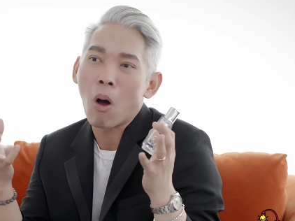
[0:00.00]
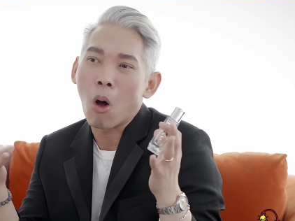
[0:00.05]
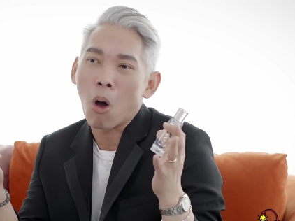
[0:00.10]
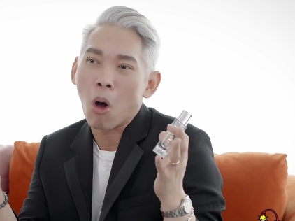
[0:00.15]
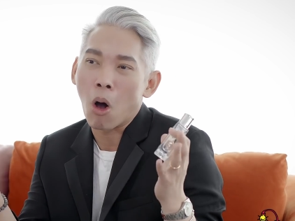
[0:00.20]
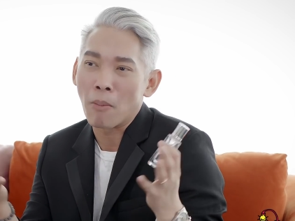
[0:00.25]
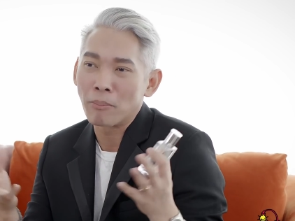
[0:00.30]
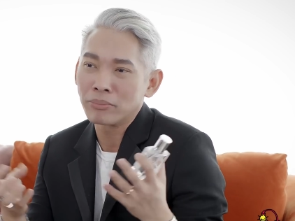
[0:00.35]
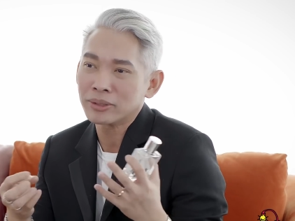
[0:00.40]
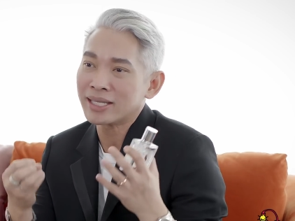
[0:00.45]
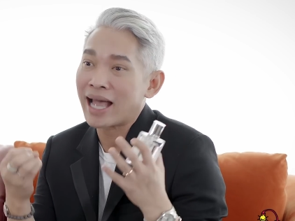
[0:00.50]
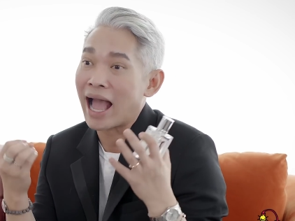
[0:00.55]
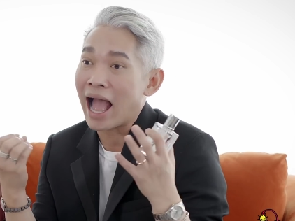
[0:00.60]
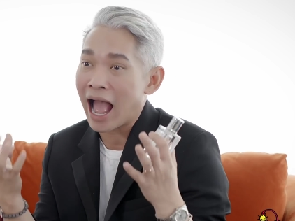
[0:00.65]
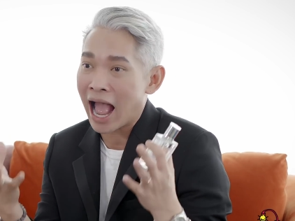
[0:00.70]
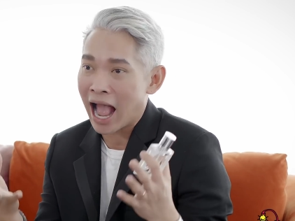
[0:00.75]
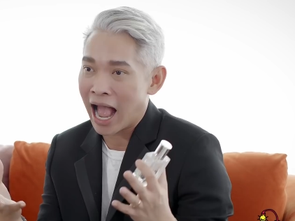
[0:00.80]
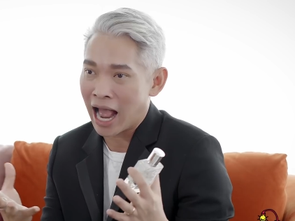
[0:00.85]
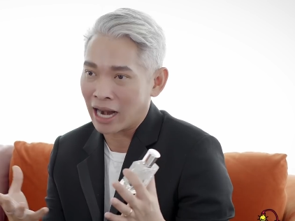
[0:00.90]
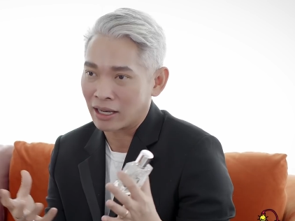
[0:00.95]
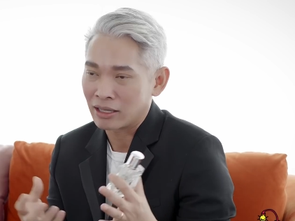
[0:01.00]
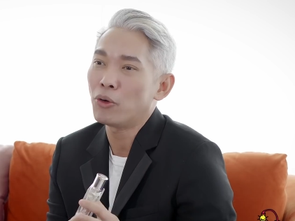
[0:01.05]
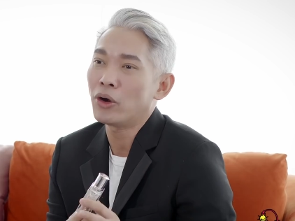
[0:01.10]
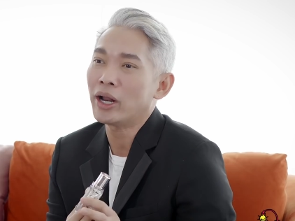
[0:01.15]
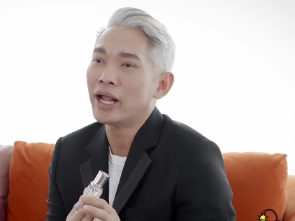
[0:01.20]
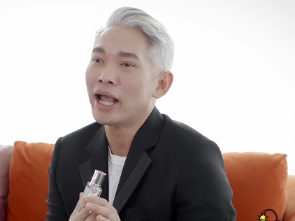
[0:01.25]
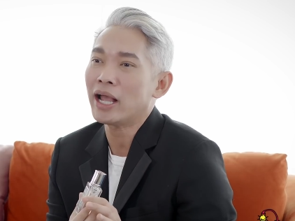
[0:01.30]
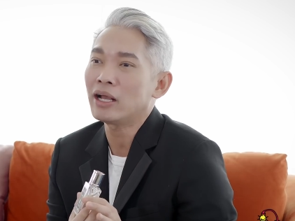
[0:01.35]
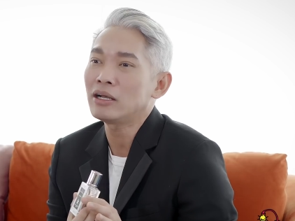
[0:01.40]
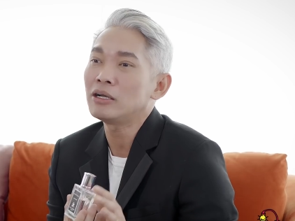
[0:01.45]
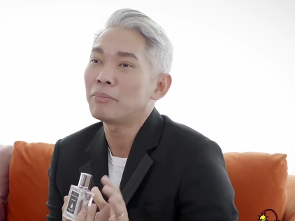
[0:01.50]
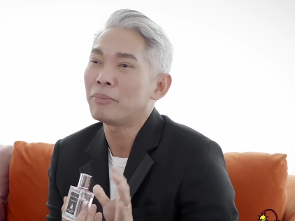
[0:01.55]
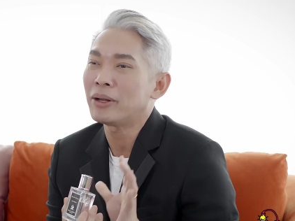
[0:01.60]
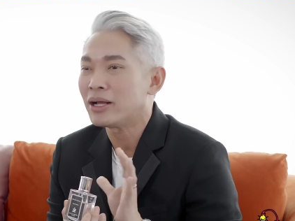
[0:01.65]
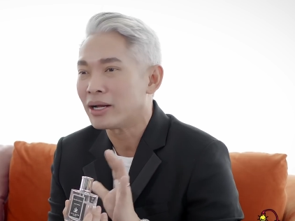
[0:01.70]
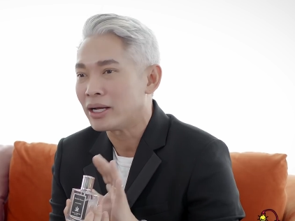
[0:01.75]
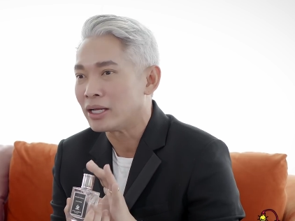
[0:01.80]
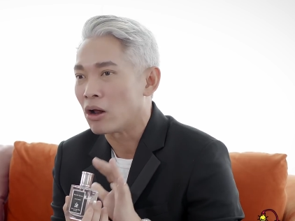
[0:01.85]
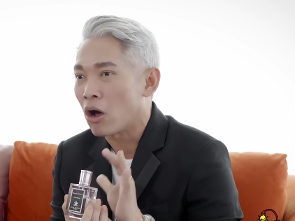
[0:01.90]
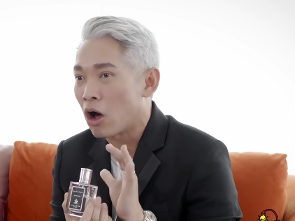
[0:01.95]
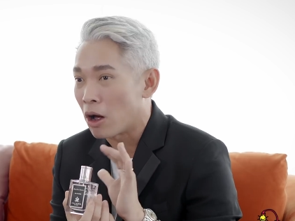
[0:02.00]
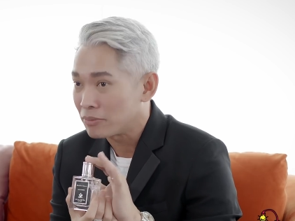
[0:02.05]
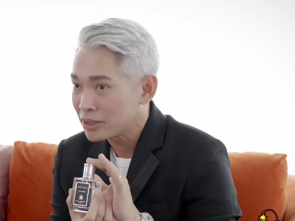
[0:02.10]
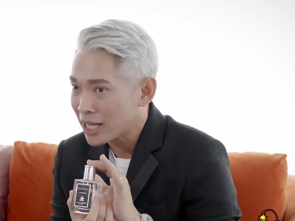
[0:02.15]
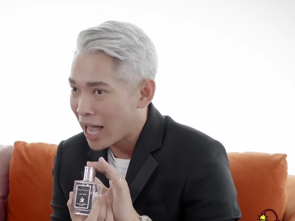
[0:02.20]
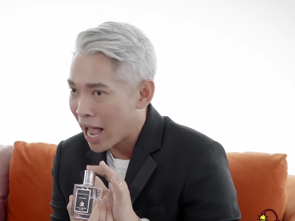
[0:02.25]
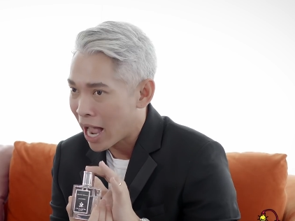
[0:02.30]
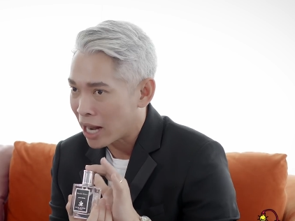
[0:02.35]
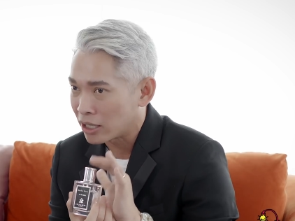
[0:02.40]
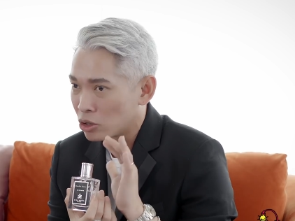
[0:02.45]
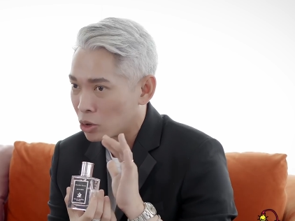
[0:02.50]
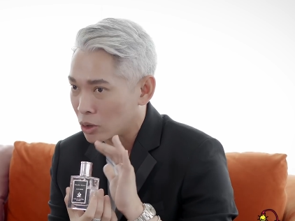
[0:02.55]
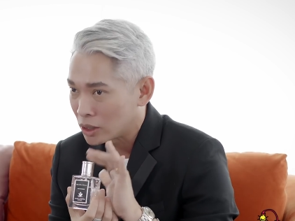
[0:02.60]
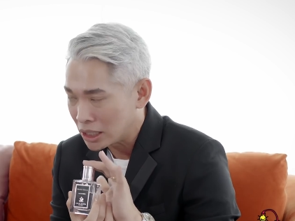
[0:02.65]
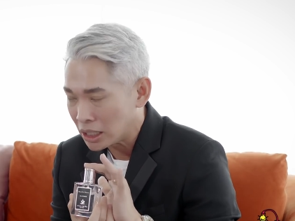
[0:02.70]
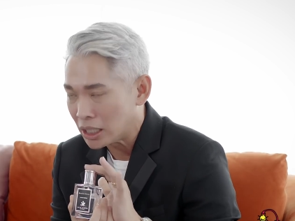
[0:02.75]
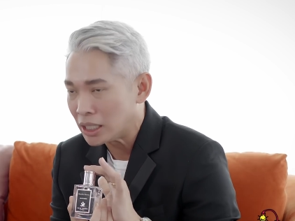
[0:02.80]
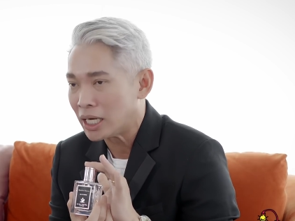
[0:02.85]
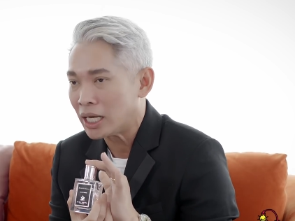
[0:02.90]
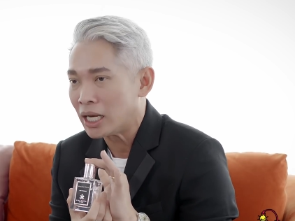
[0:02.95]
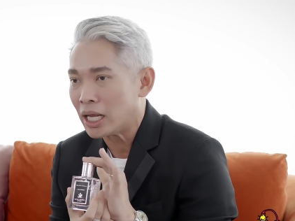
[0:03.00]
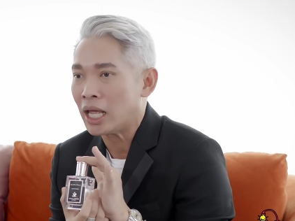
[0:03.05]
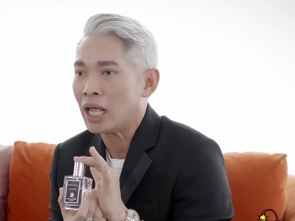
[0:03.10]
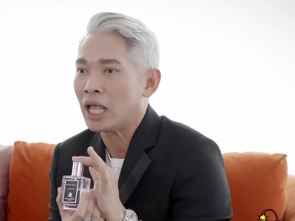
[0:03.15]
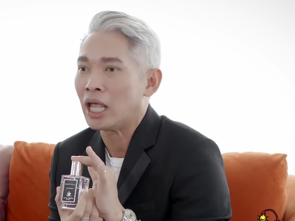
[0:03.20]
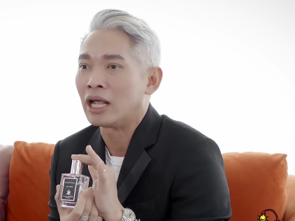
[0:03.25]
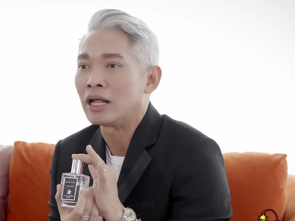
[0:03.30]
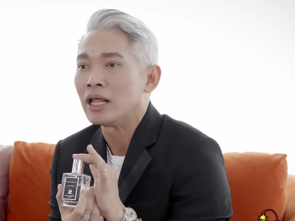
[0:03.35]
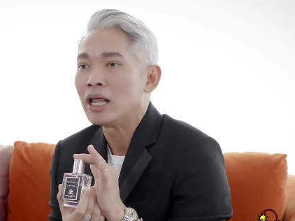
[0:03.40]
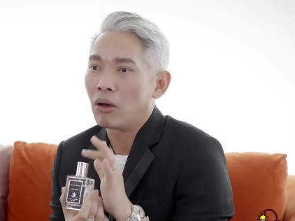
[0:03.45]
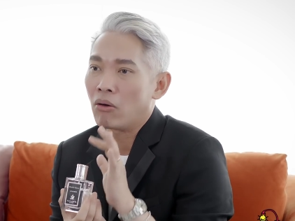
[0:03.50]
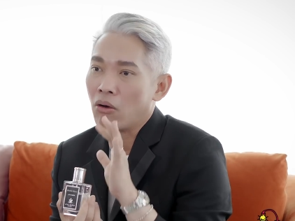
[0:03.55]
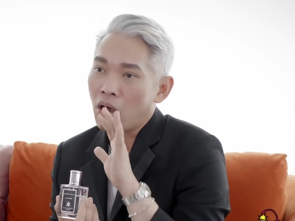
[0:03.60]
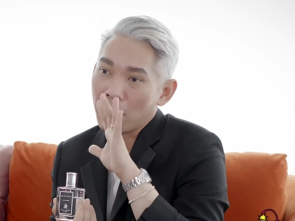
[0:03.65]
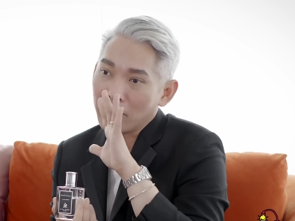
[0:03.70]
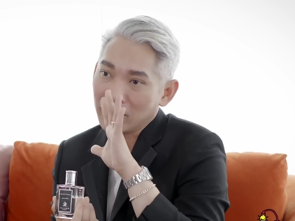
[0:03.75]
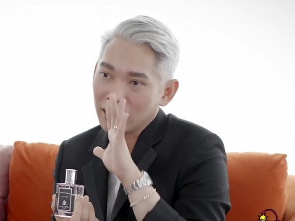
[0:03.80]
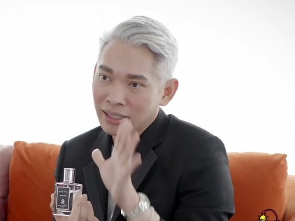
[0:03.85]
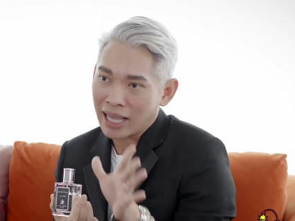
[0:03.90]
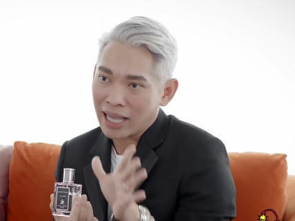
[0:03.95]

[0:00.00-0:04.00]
อมสะอาดพูดง่ายๆก็คือเป็นกลิ่นหอมสะอาดสดชื่นนั่นเองแล้วก็ไม่